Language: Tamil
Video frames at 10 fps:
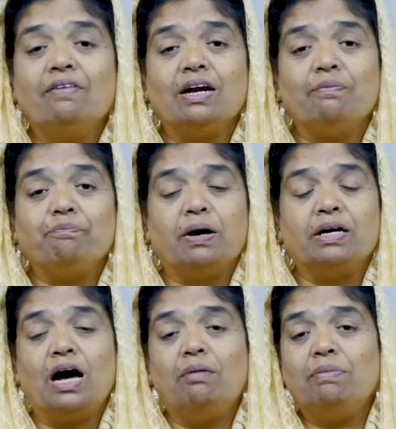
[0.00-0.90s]
வர
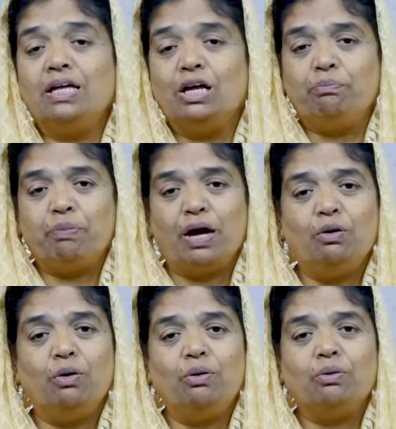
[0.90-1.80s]
பண்ணாமல்
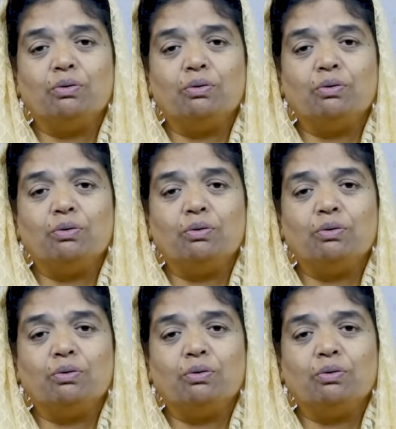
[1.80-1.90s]
இருப்பேனோ